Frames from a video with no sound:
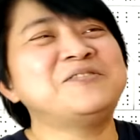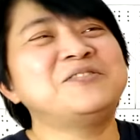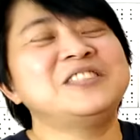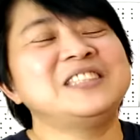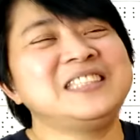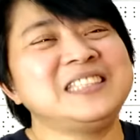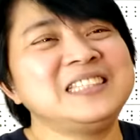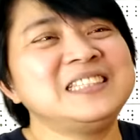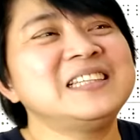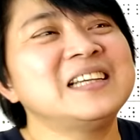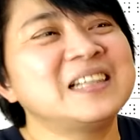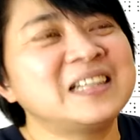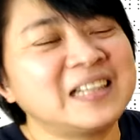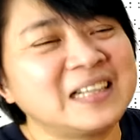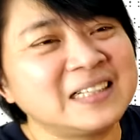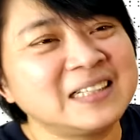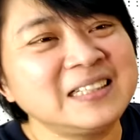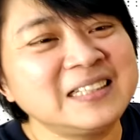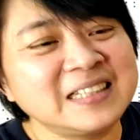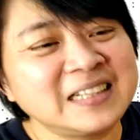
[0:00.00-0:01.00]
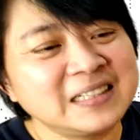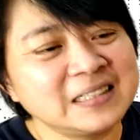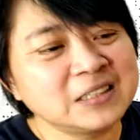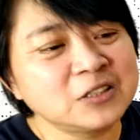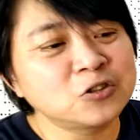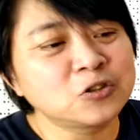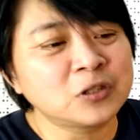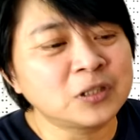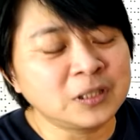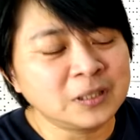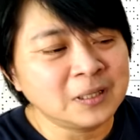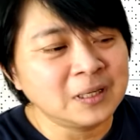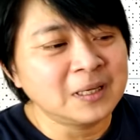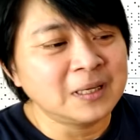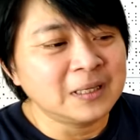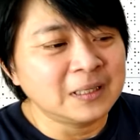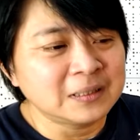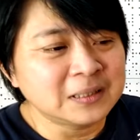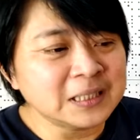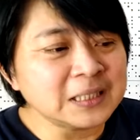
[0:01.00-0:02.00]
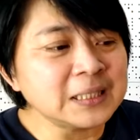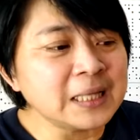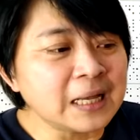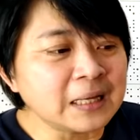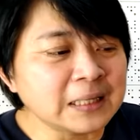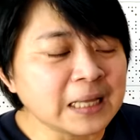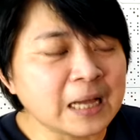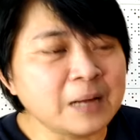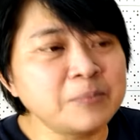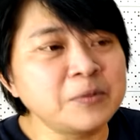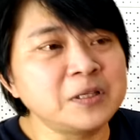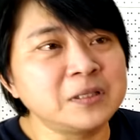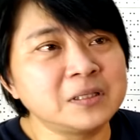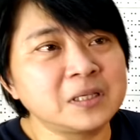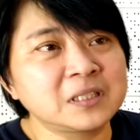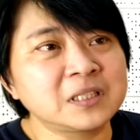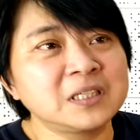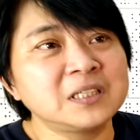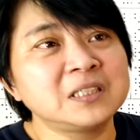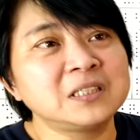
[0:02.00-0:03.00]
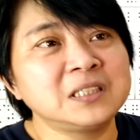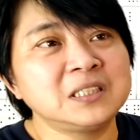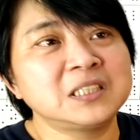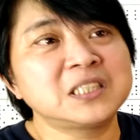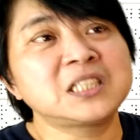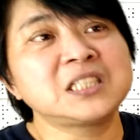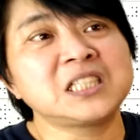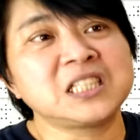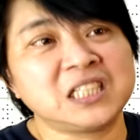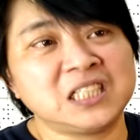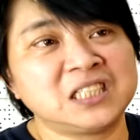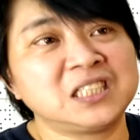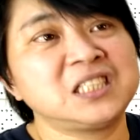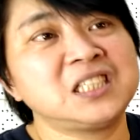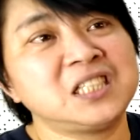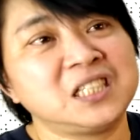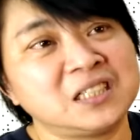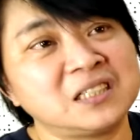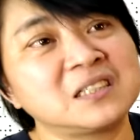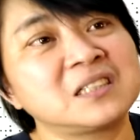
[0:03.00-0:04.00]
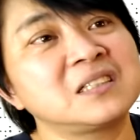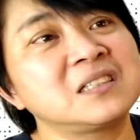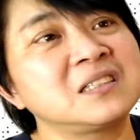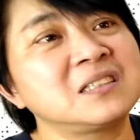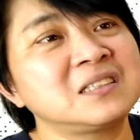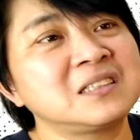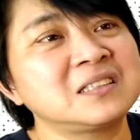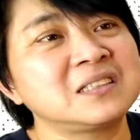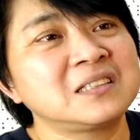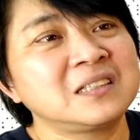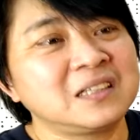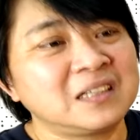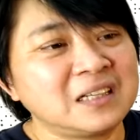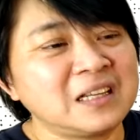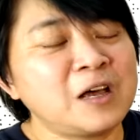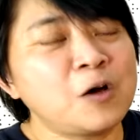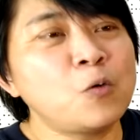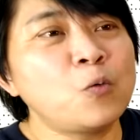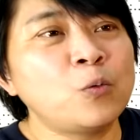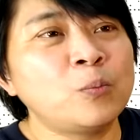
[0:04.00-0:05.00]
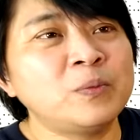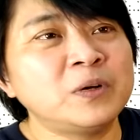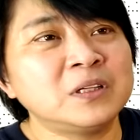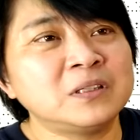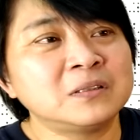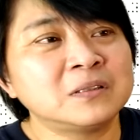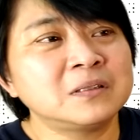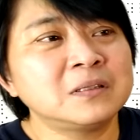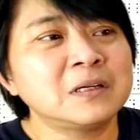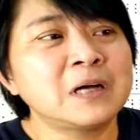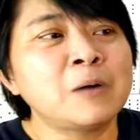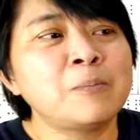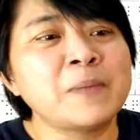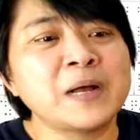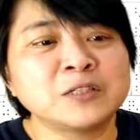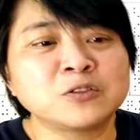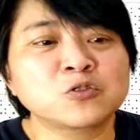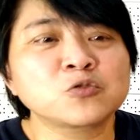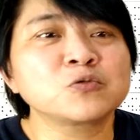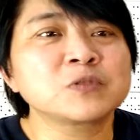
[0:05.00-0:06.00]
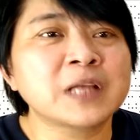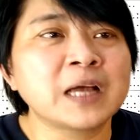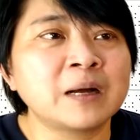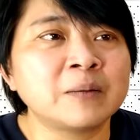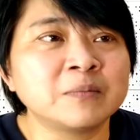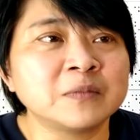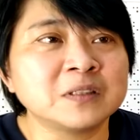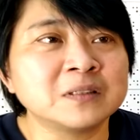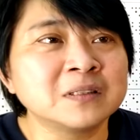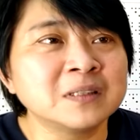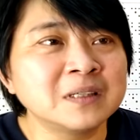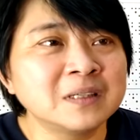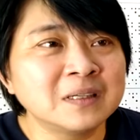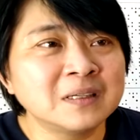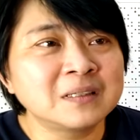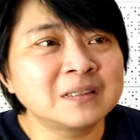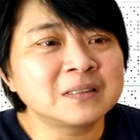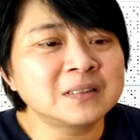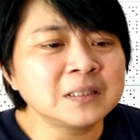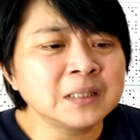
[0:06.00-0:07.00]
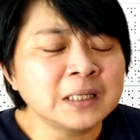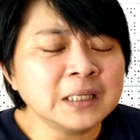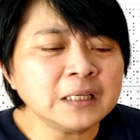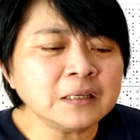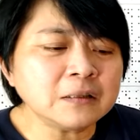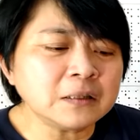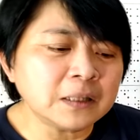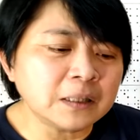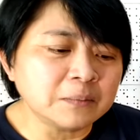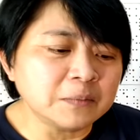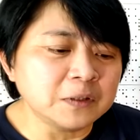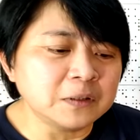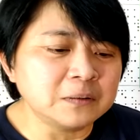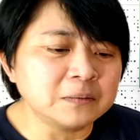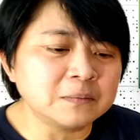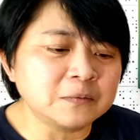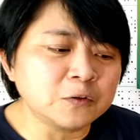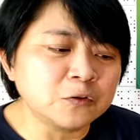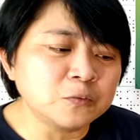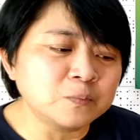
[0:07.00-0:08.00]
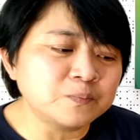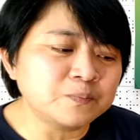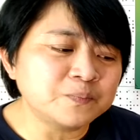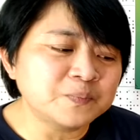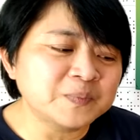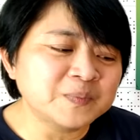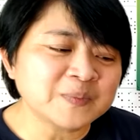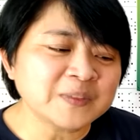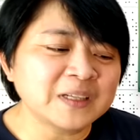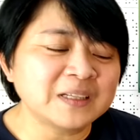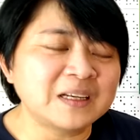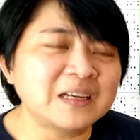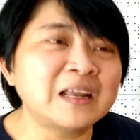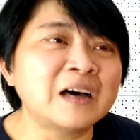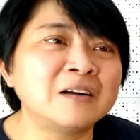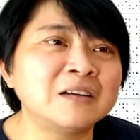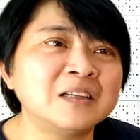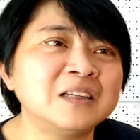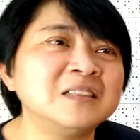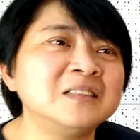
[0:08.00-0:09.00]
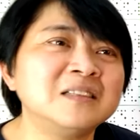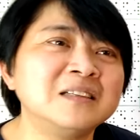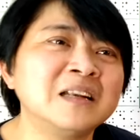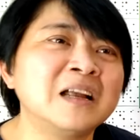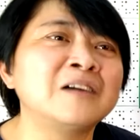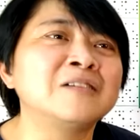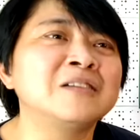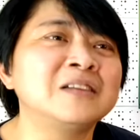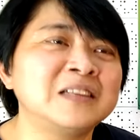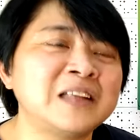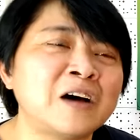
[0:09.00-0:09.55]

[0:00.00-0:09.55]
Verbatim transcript: 也不是技巧啦，应该是说知道他们的个性是勤俭的。对，那我们要满足他们。嗯，因为他们老人老